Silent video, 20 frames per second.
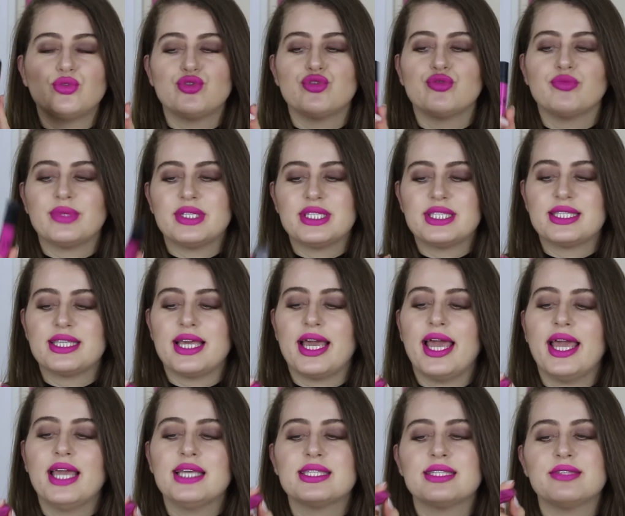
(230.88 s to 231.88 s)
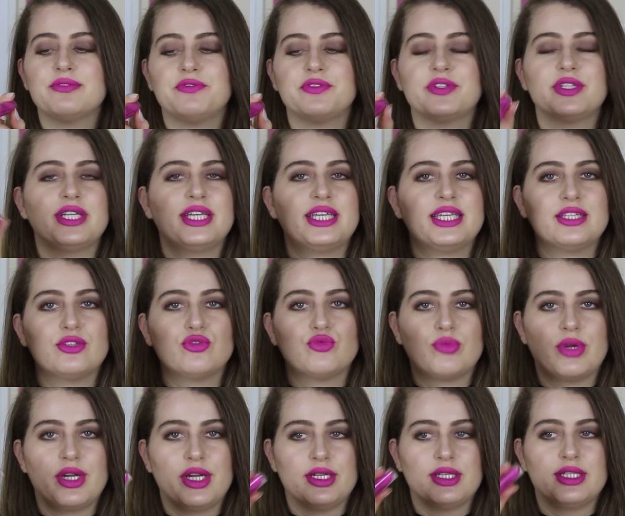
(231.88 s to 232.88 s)
rujum ise 02
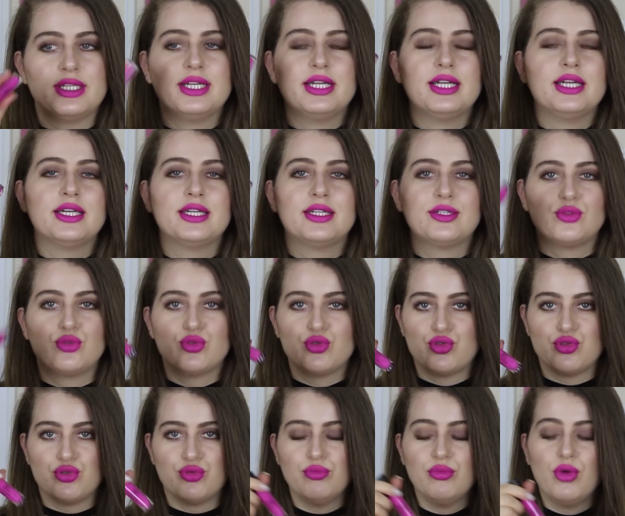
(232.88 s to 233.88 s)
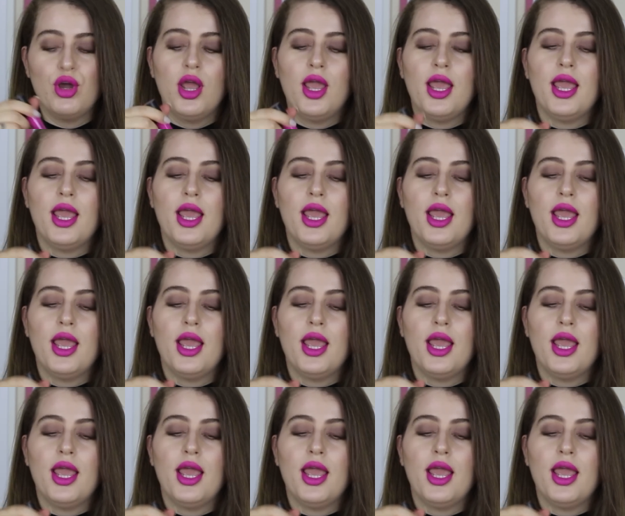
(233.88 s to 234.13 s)
numaralı rujum.